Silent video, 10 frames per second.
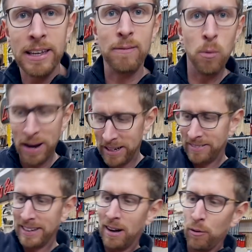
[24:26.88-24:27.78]
Ja, wo mache ich das
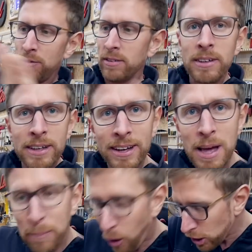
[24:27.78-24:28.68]
Ding auf? Ja,
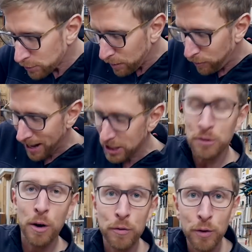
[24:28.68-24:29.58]
braucht erstmal einen
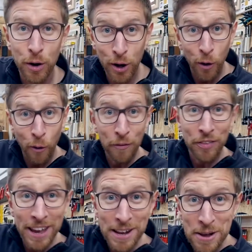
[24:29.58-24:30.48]
Flaschenöffner. Und
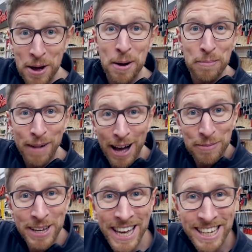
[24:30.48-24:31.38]
den machen
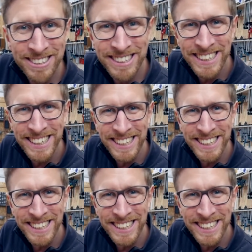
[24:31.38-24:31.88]
wir jetzt.